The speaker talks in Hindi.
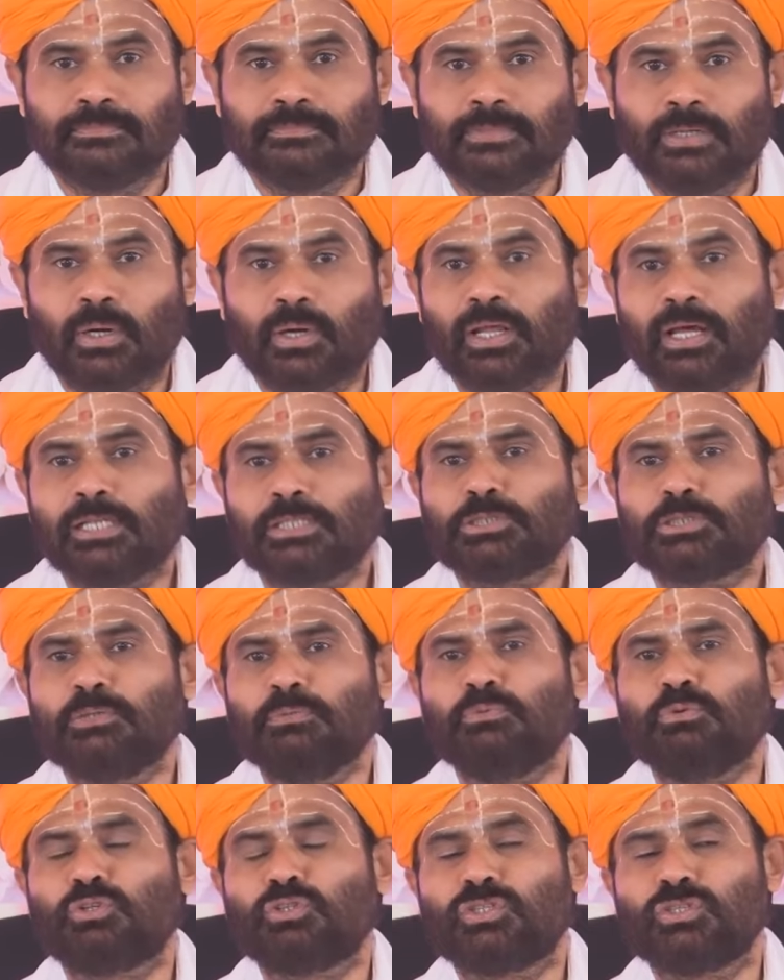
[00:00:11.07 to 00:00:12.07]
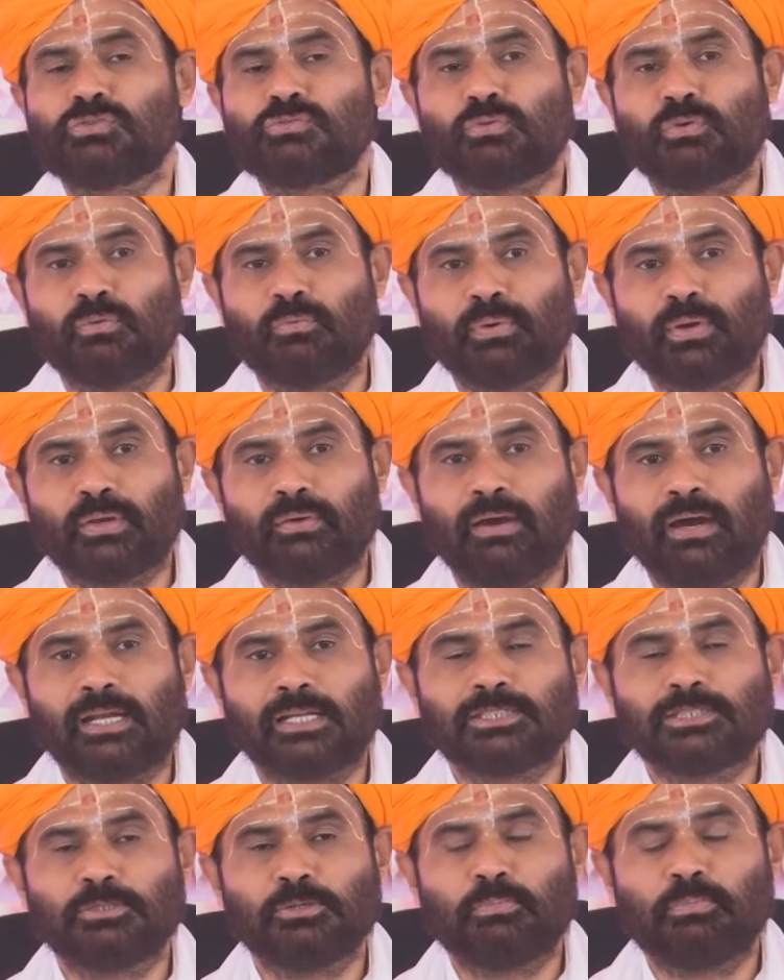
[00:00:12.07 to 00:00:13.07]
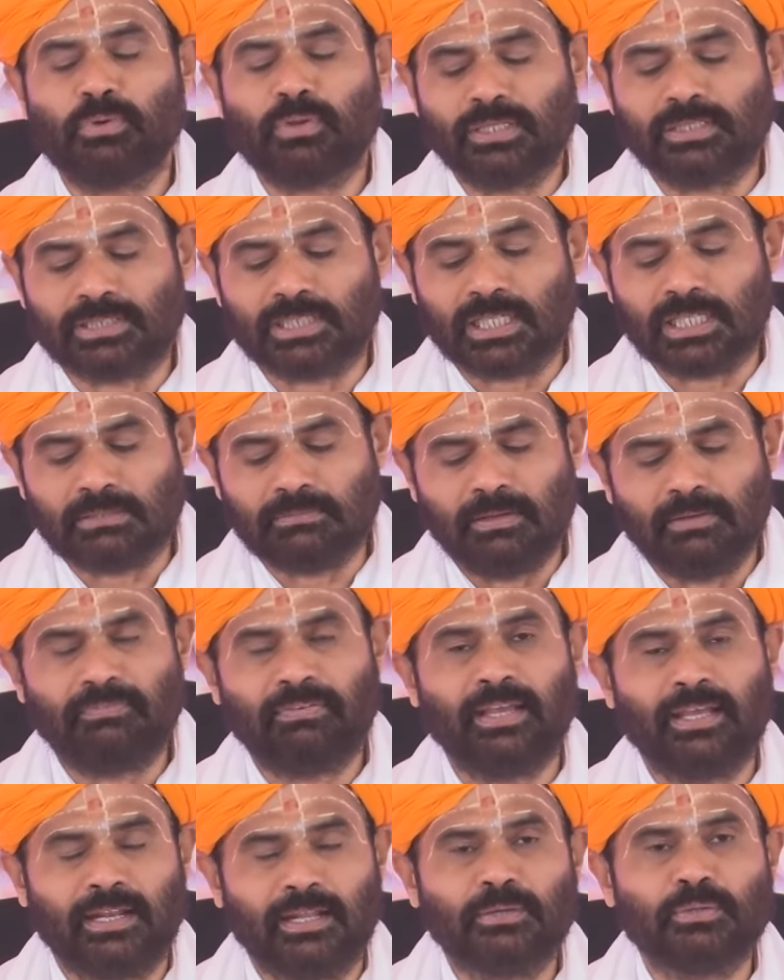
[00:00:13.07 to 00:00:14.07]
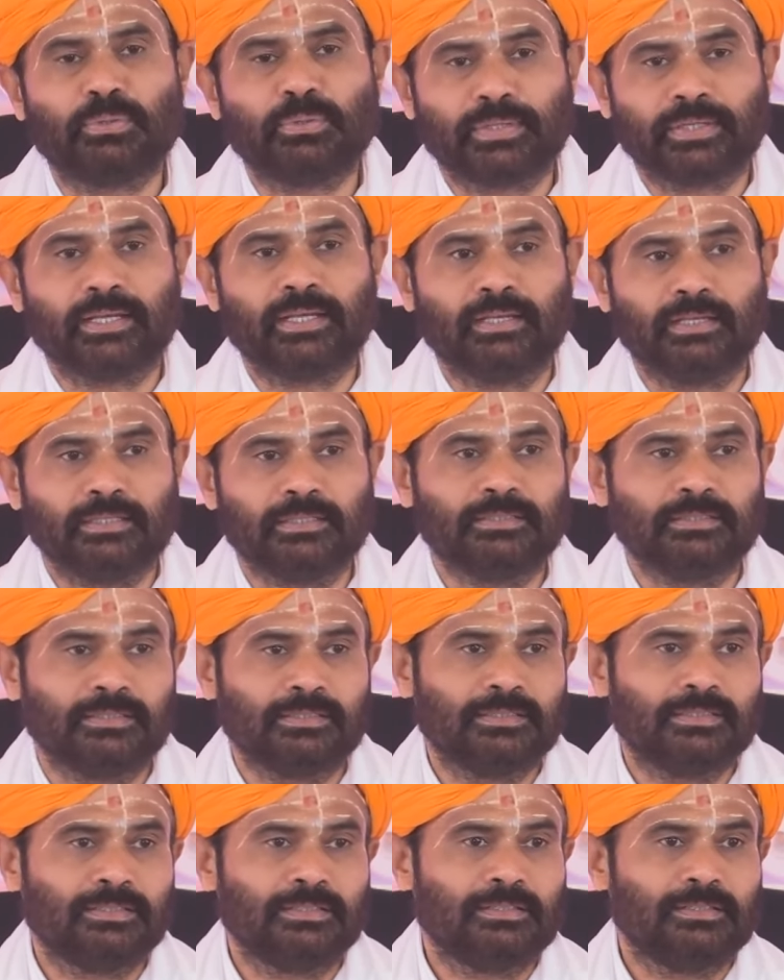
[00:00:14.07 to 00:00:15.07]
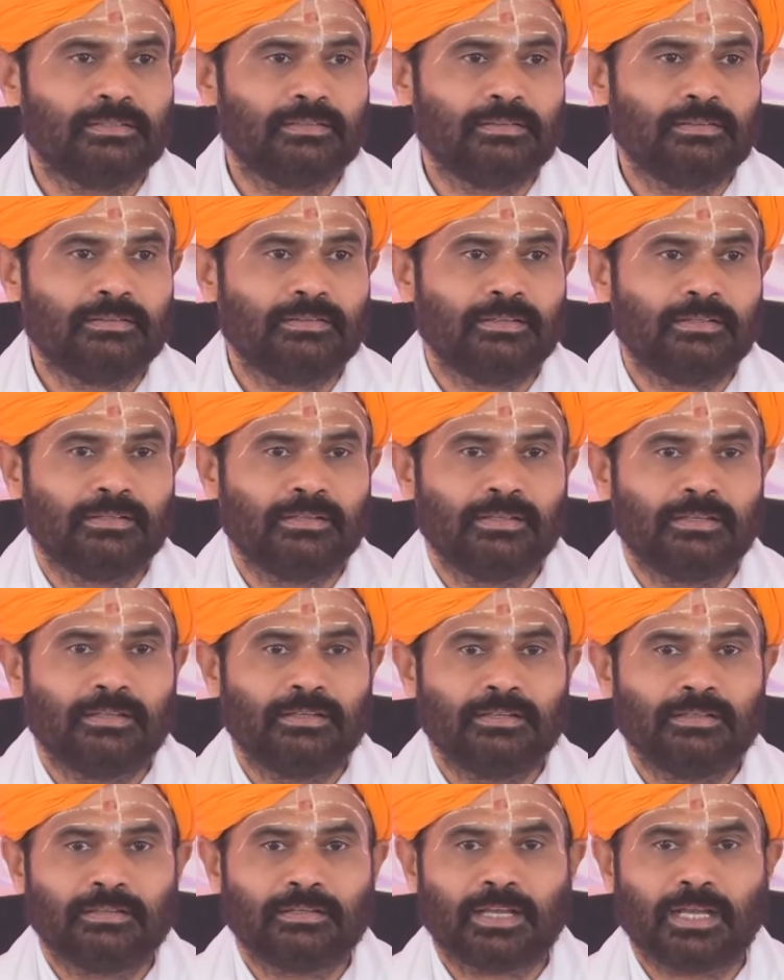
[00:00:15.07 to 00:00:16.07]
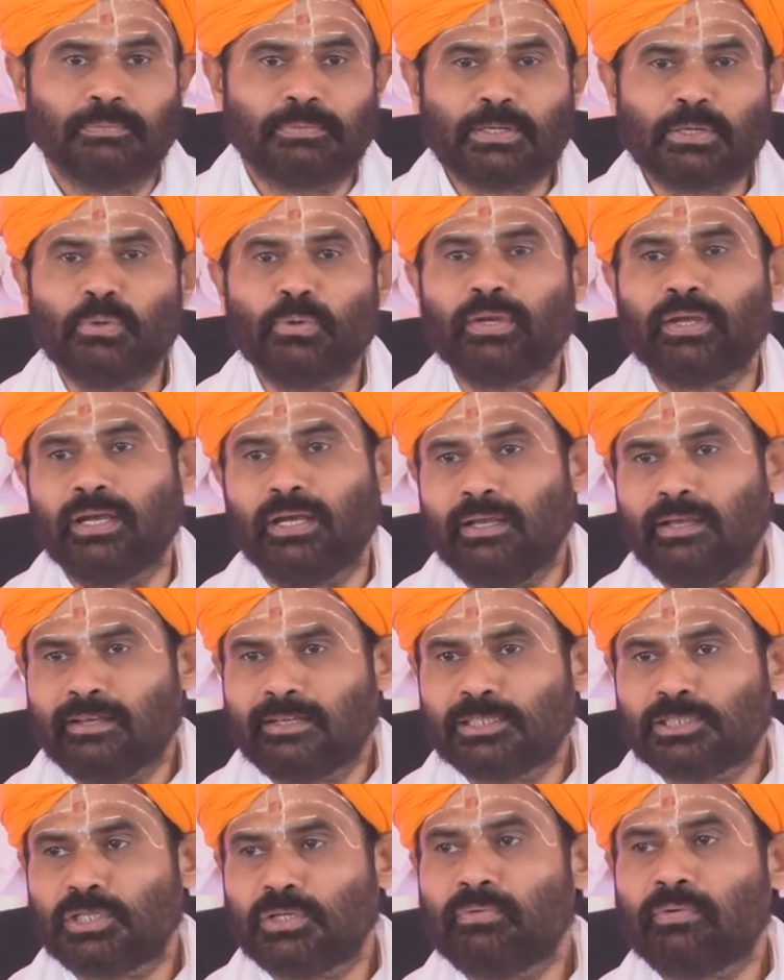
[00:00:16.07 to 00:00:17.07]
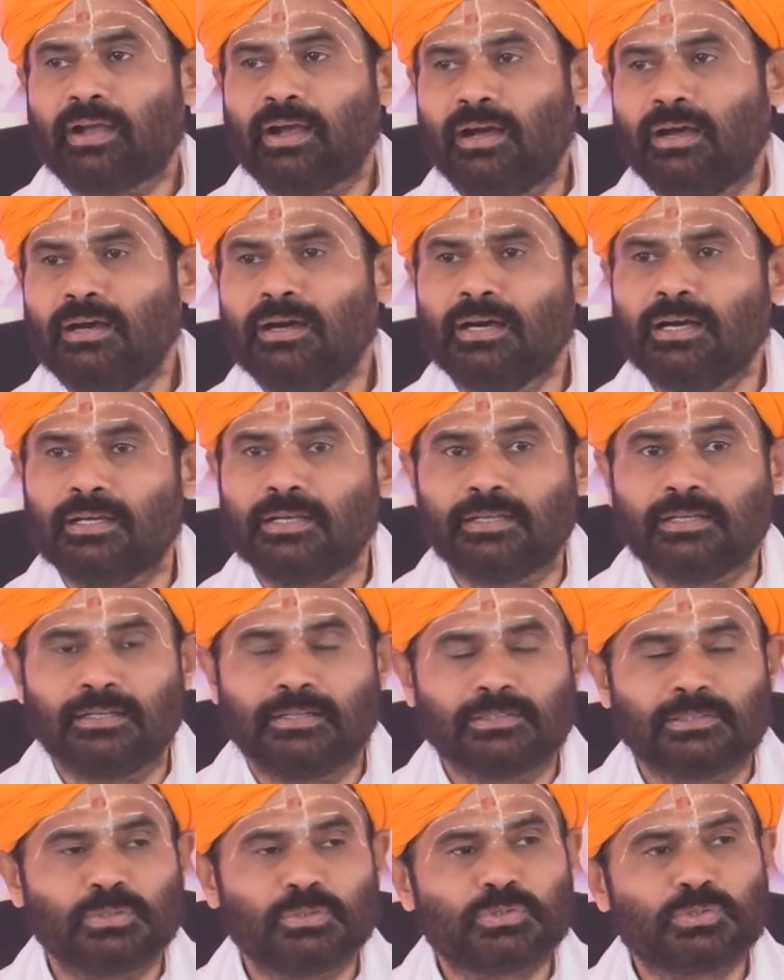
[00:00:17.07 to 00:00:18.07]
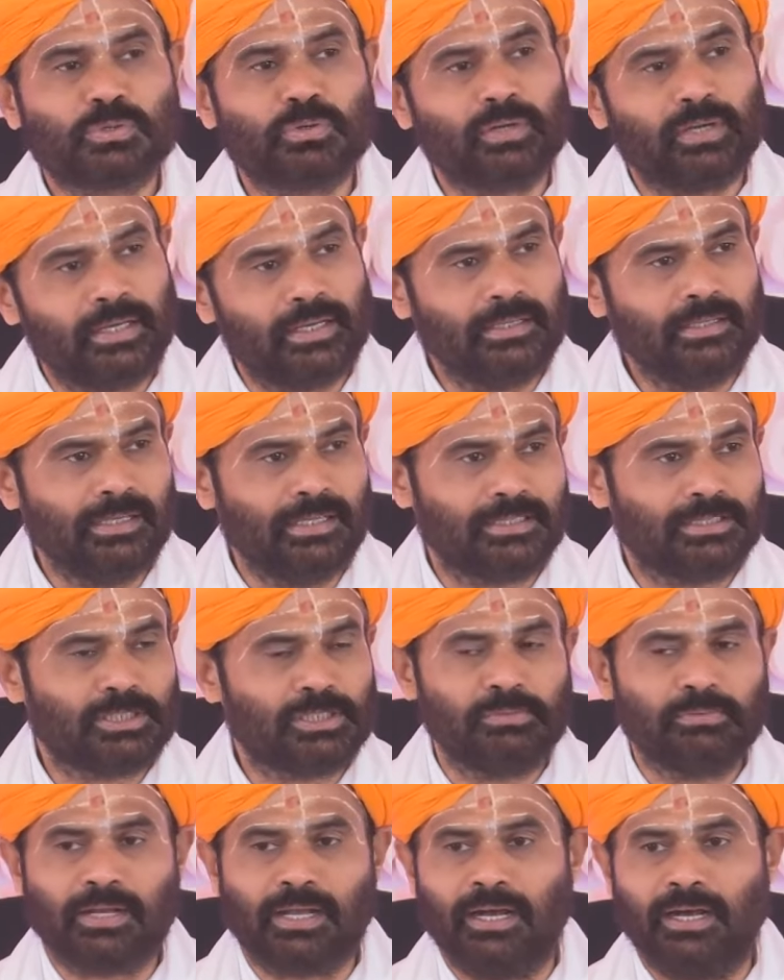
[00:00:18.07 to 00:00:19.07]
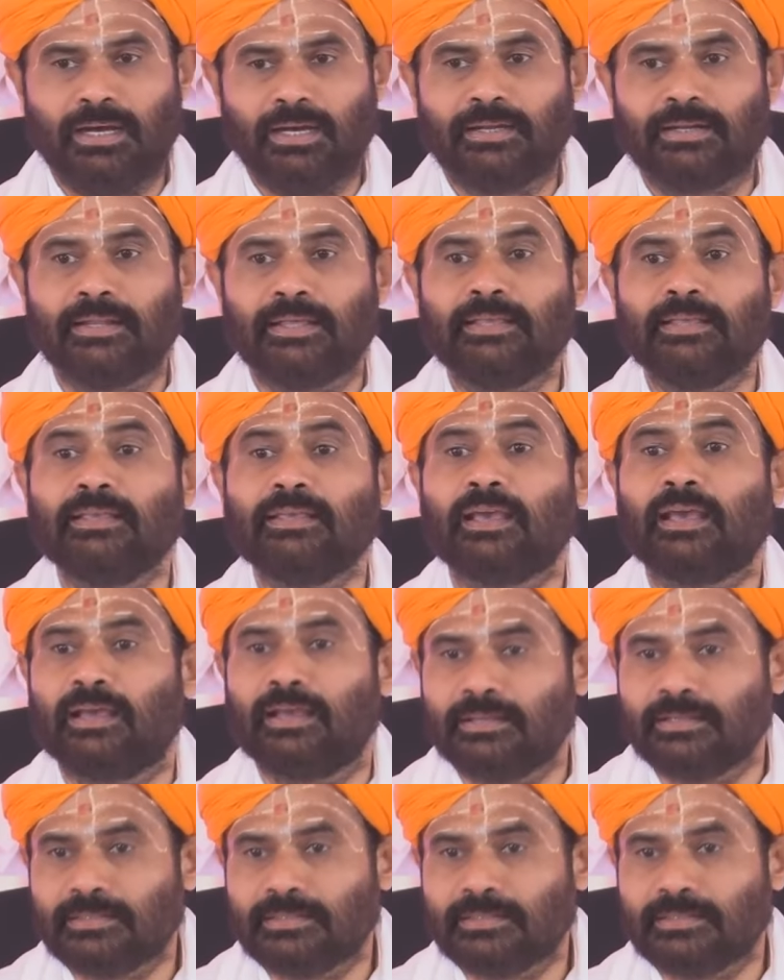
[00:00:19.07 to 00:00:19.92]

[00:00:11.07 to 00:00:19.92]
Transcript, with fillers: और अष्टमूर्ति स्वरूप भगवान शिव पूरे जगत में फैले हुए हैं कभी कोई कहे कि शिव कहाँ है तो उसको कहिए कि शिव कहाँ नहीं है